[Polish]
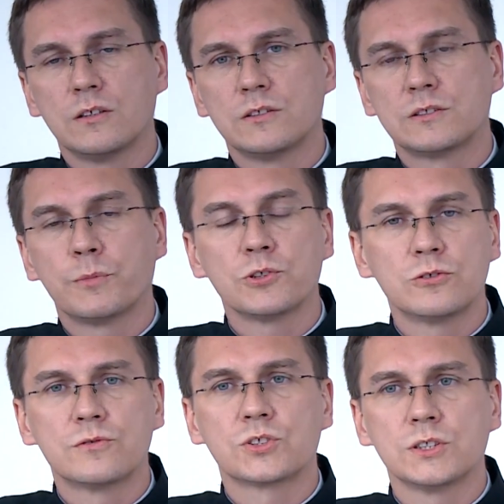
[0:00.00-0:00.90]

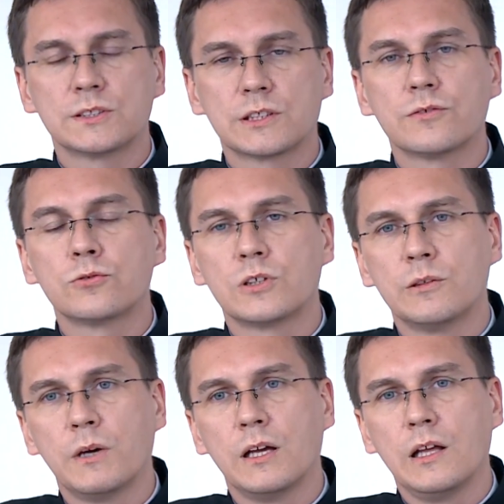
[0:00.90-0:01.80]
spośród wszystkich,
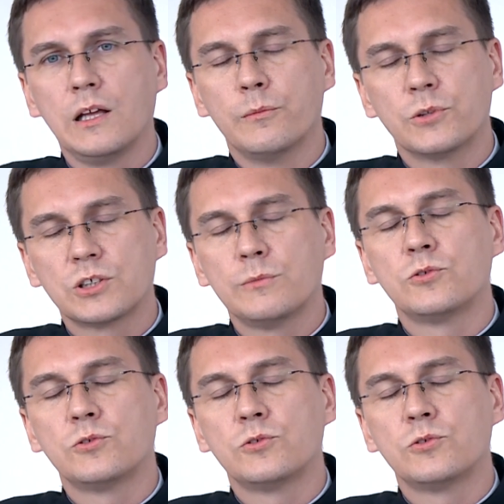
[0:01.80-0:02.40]
którym możemy